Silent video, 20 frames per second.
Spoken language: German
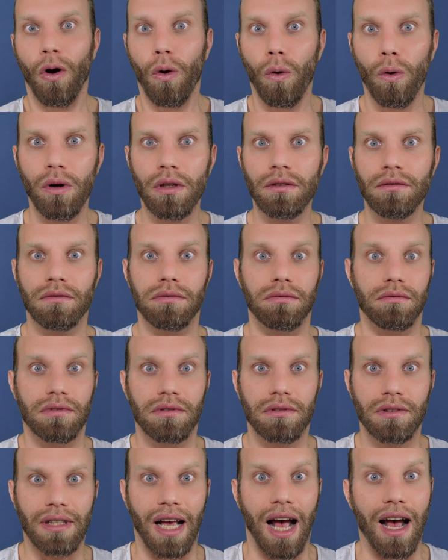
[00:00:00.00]
und
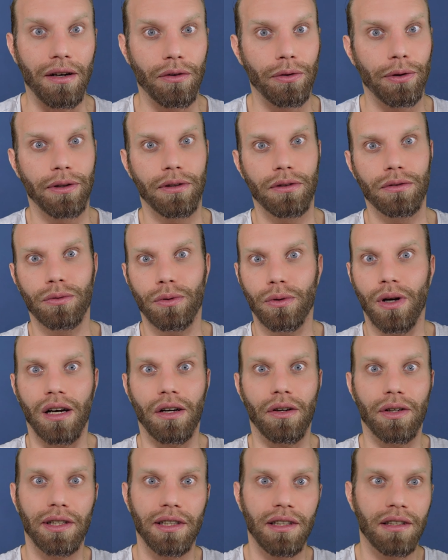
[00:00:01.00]
dadurch sogar
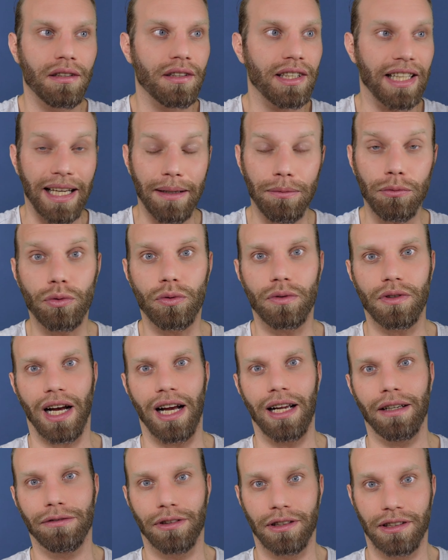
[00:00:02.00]
noch ihr
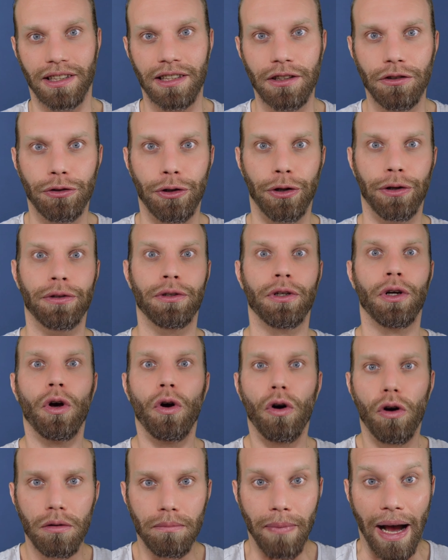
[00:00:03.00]
Lebensunterhalt verdienen können
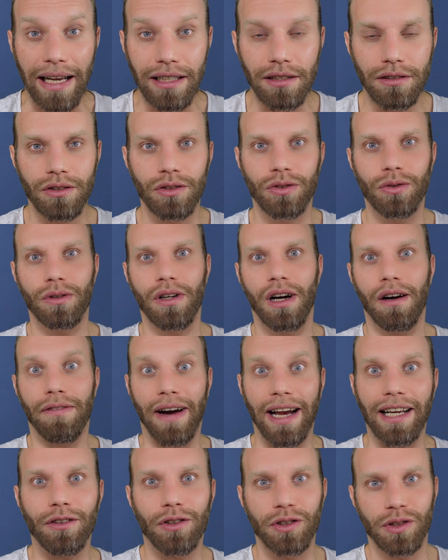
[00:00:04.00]
und meistens sogar
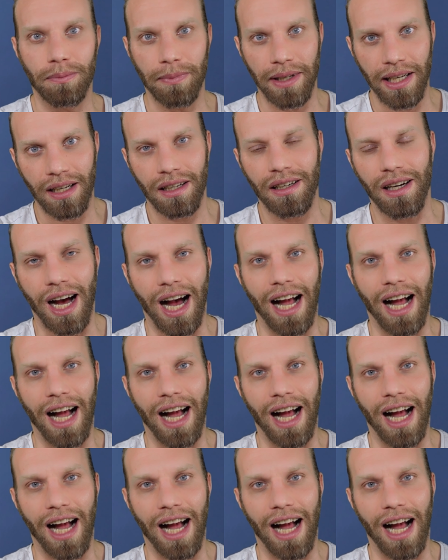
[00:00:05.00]
weitaus mehr,